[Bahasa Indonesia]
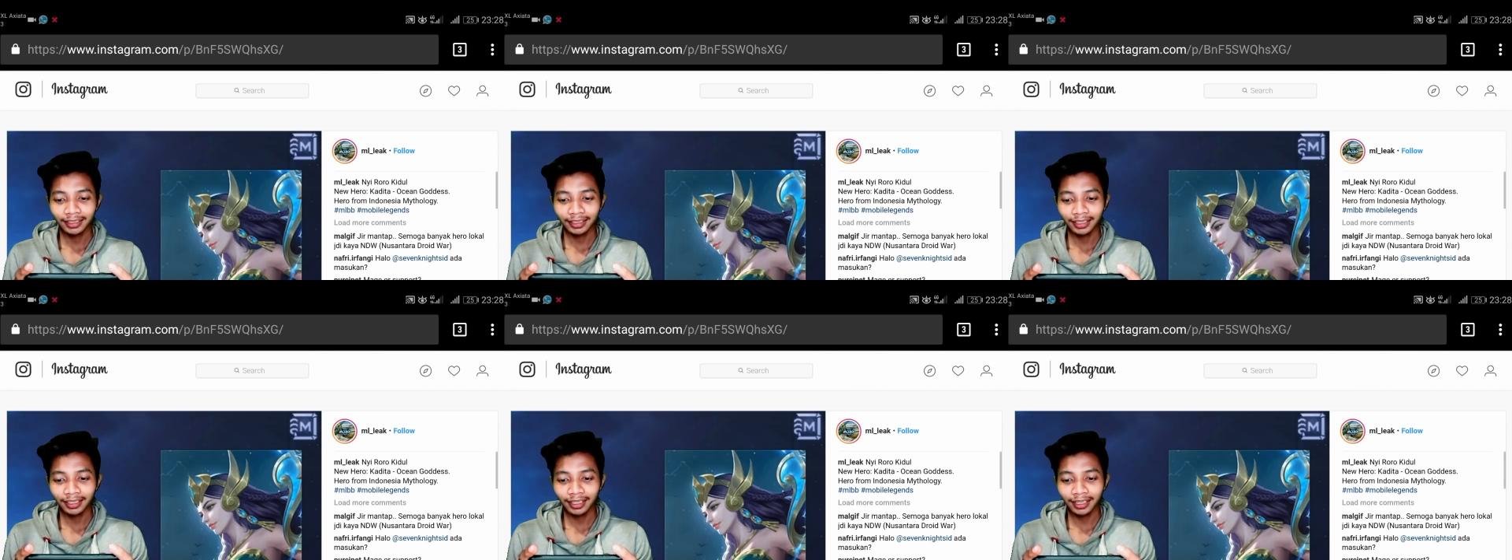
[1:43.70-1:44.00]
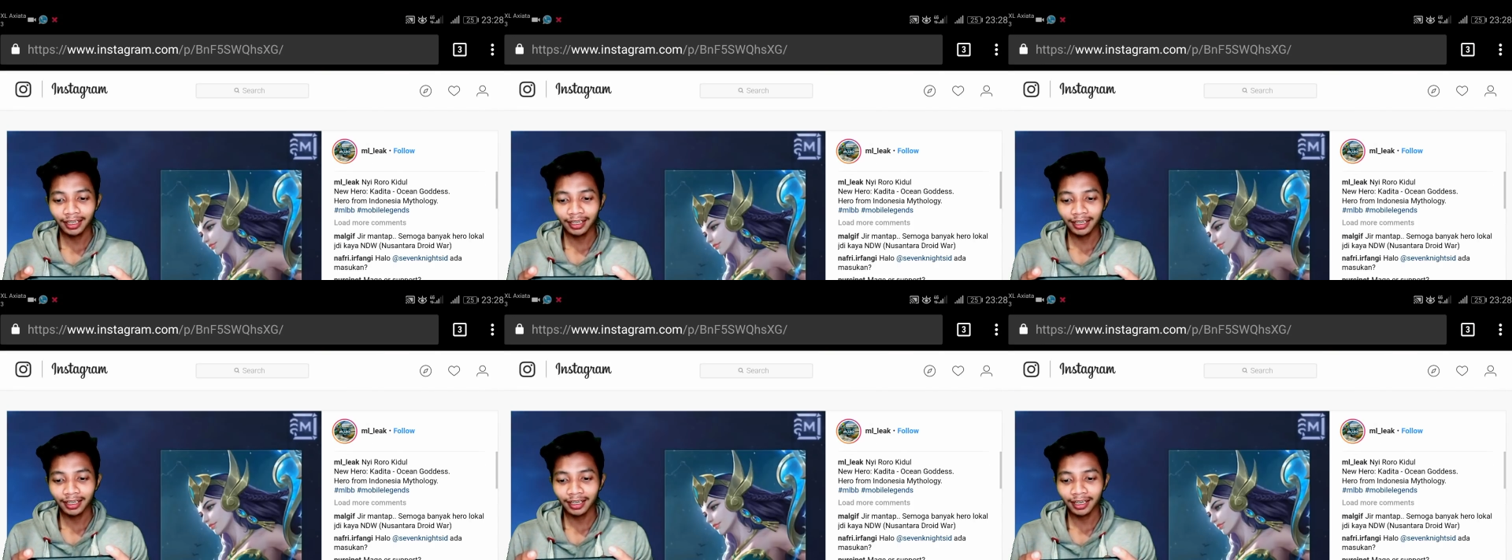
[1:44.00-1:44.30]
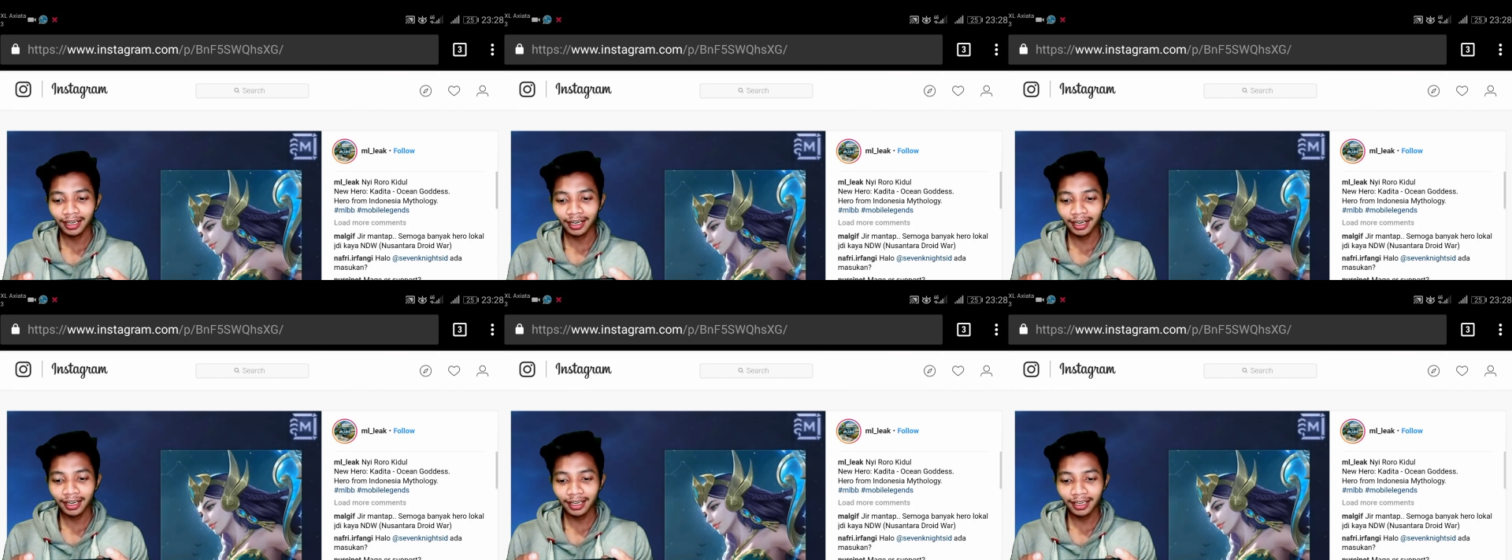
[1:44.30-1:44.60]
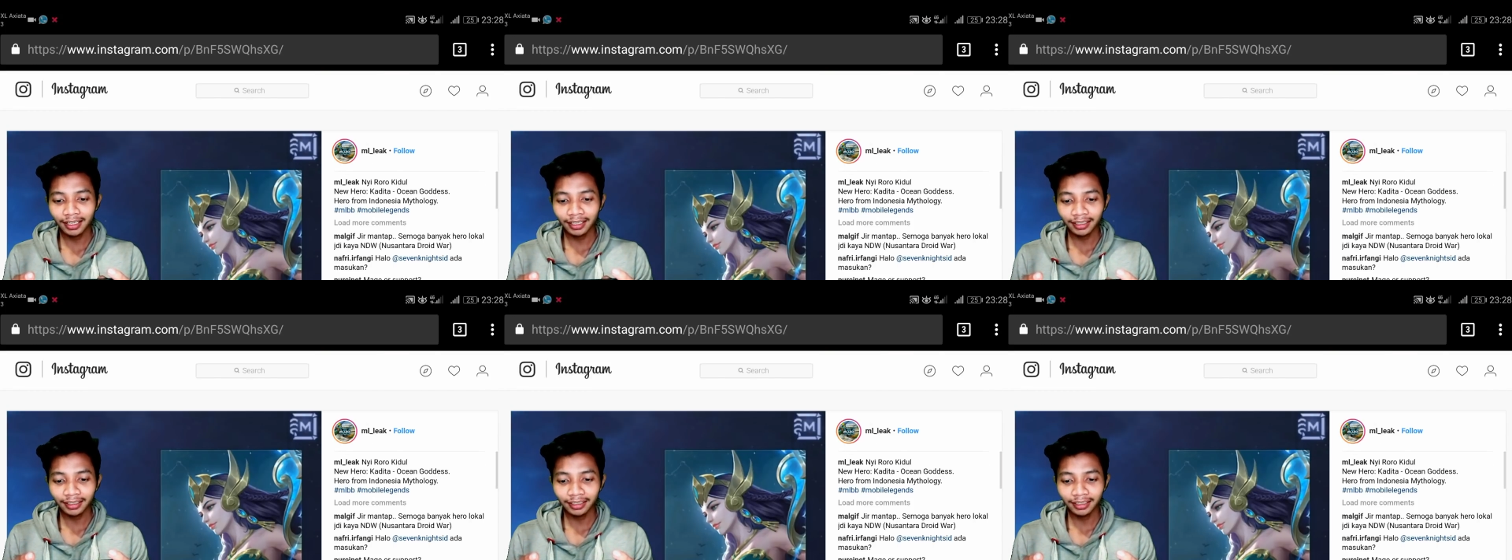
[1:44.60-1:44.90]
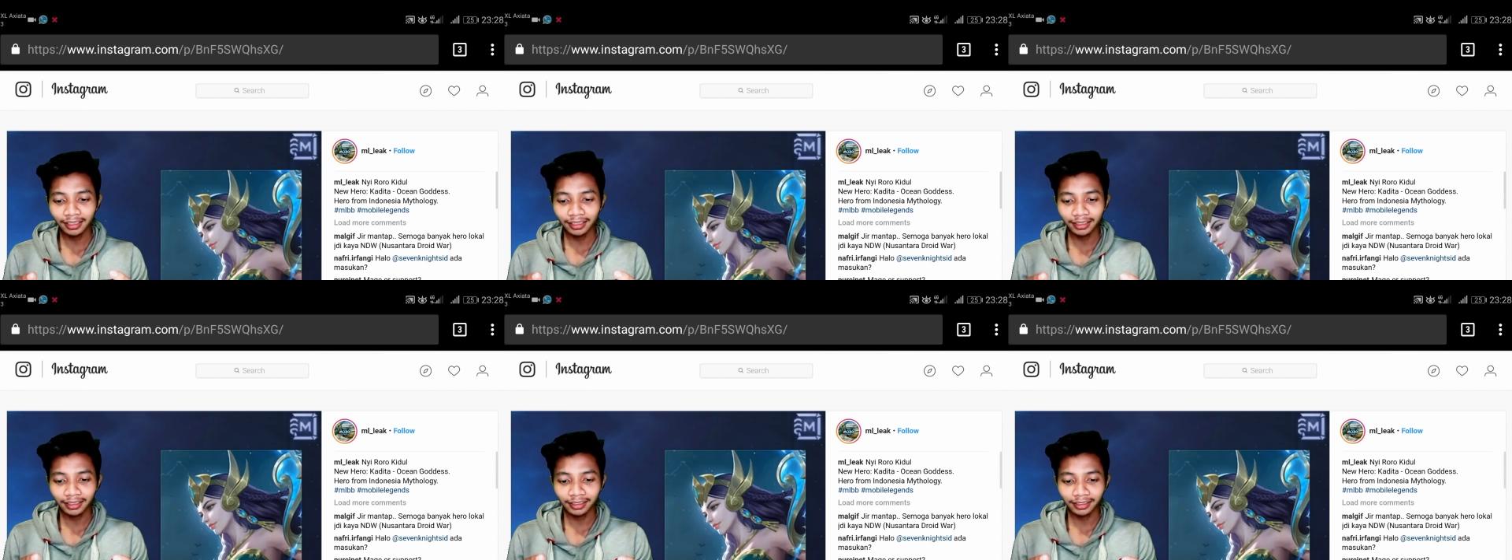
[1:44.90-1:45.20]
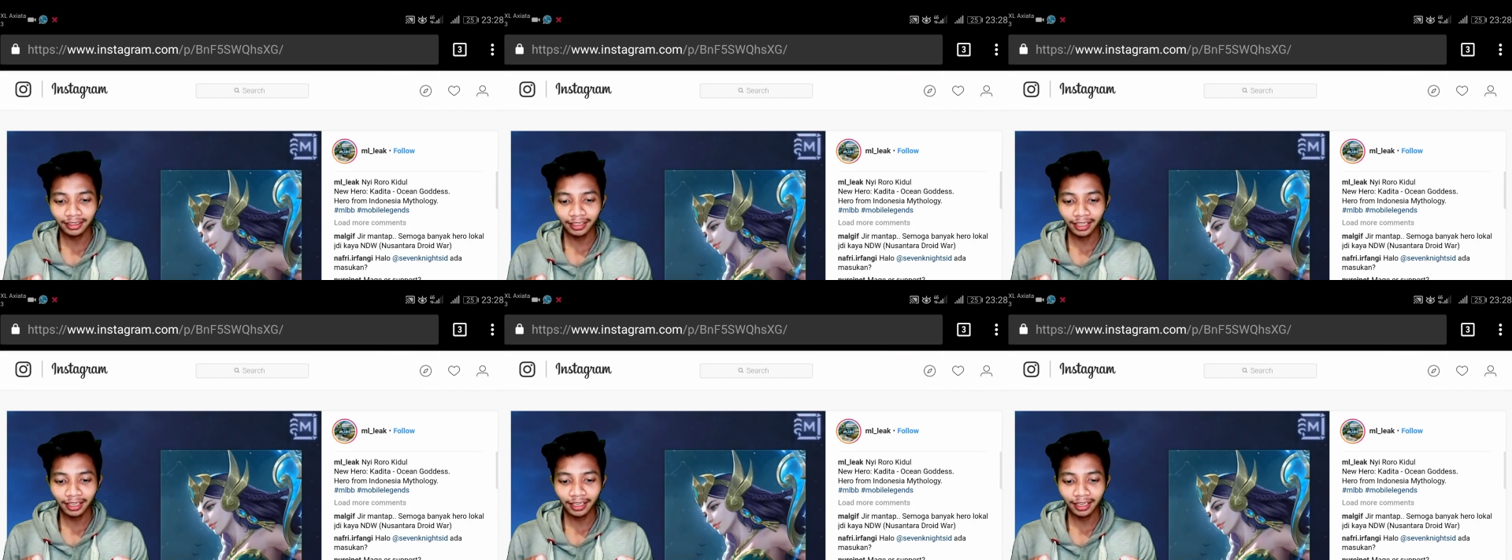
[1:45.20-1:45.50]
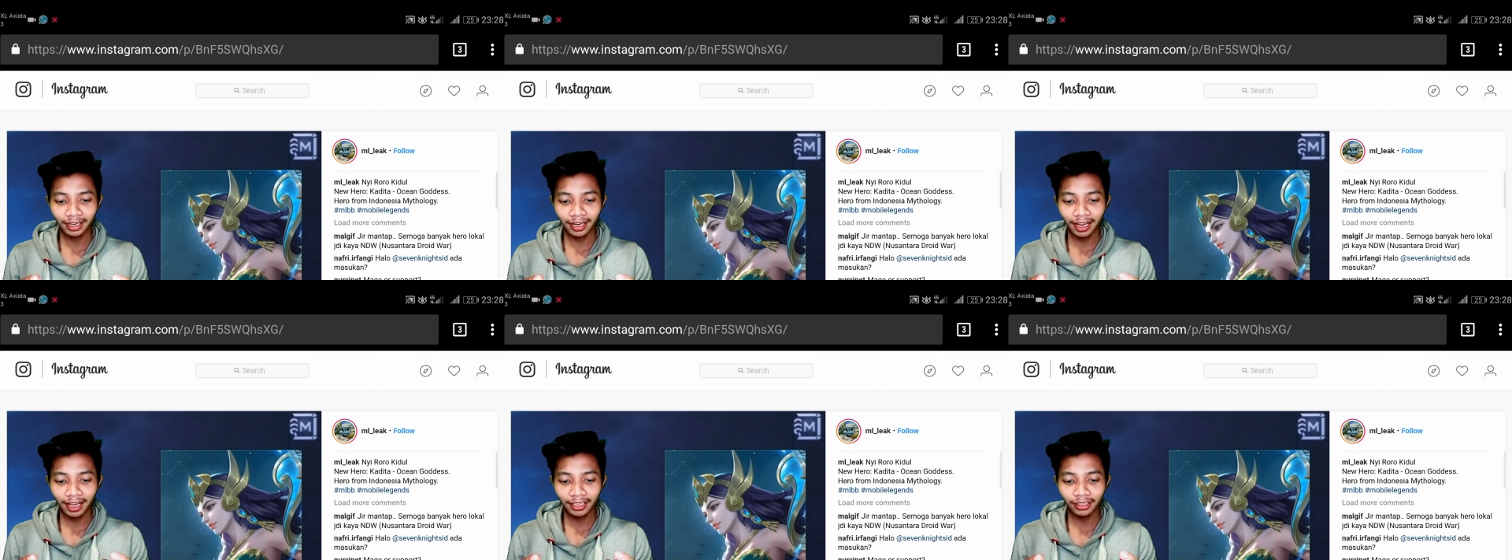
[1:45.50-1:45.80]
Sekarang
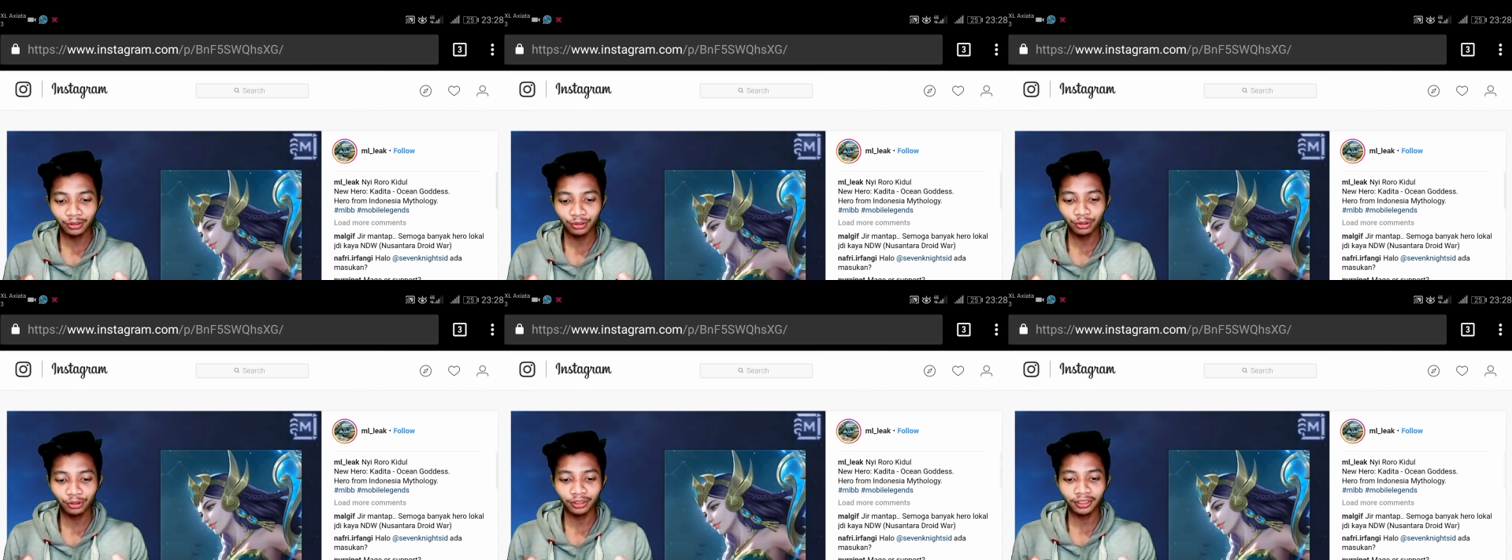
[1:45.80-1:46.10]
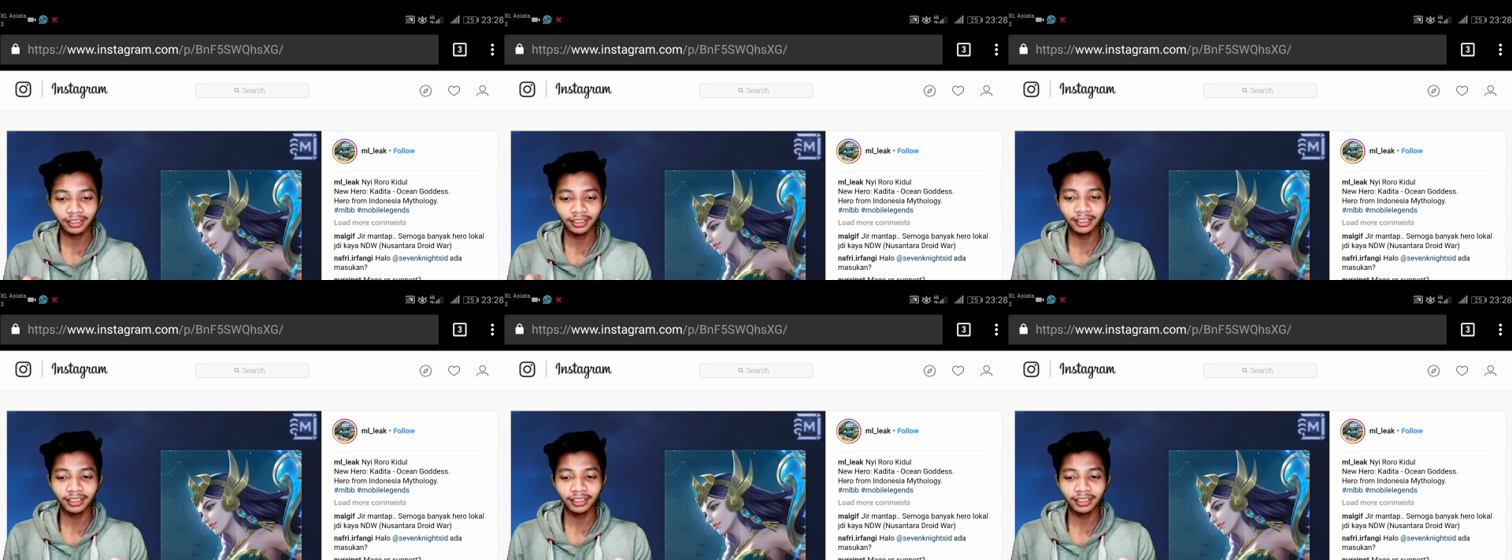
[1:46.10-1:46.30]
kita lanjut